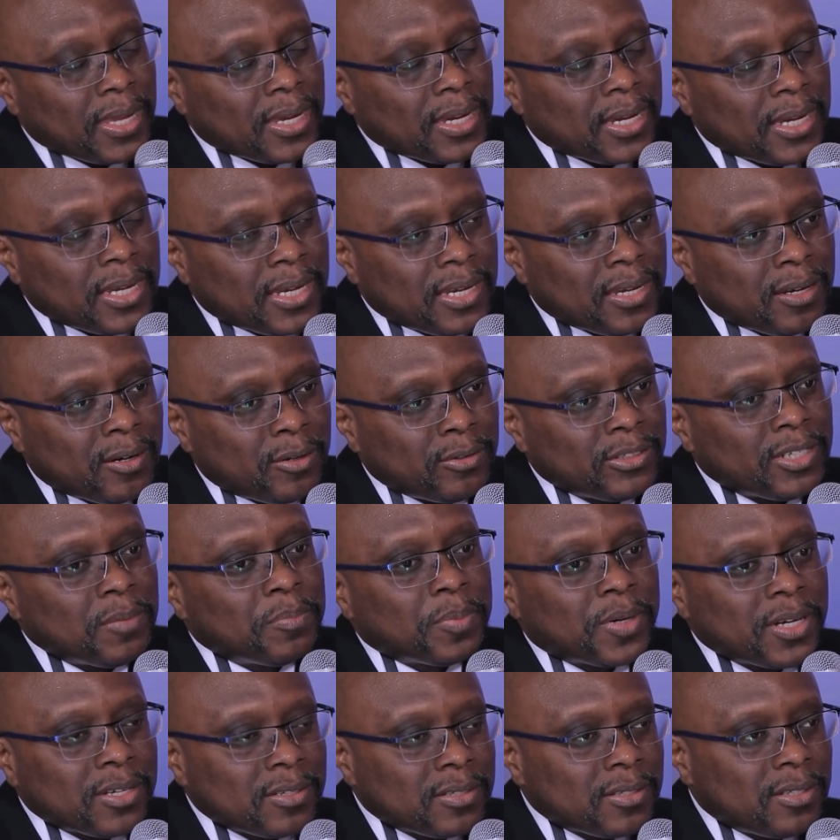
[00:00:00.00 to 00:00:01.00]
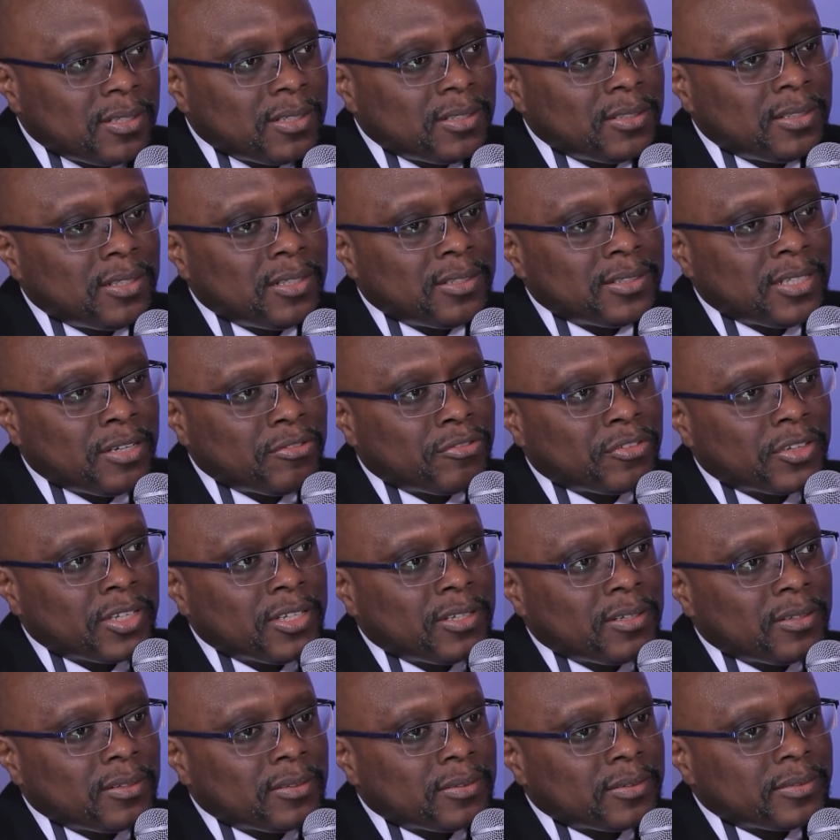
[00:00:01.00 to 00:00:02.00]
Et on est présent en
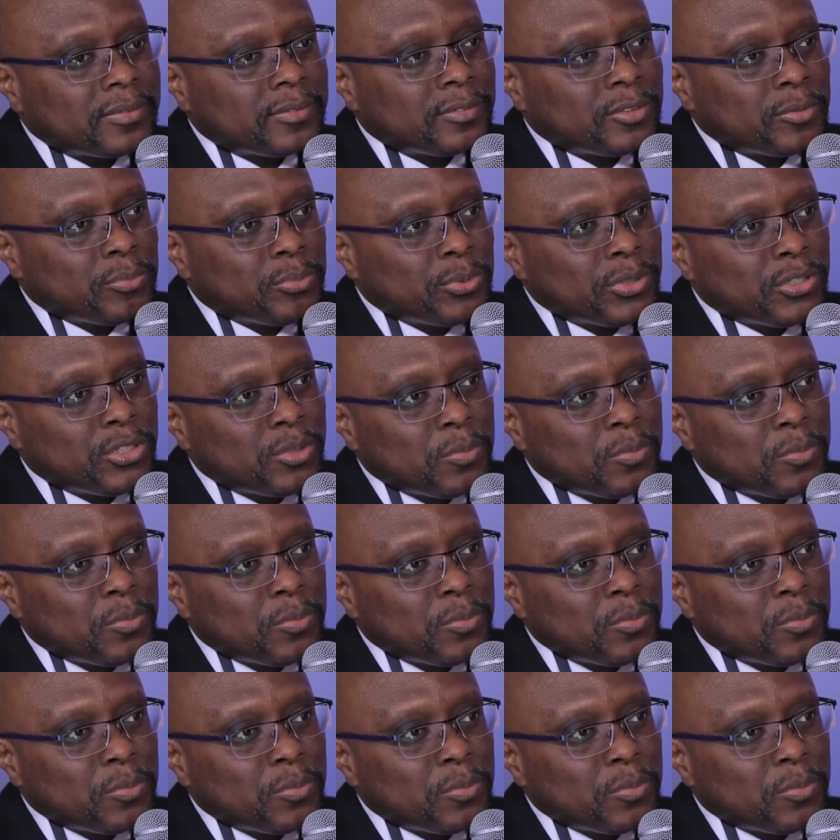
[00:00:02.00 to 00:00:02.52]
Afrique depuis